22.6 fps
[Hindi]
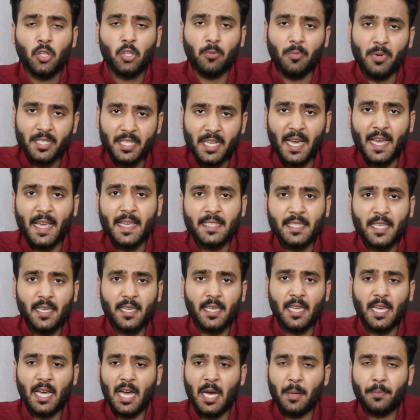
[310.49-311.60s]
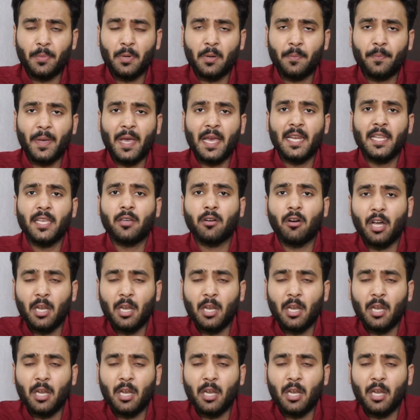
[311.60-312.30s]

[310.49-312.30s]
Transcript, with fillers: तो बजाय इसके कि आप पहली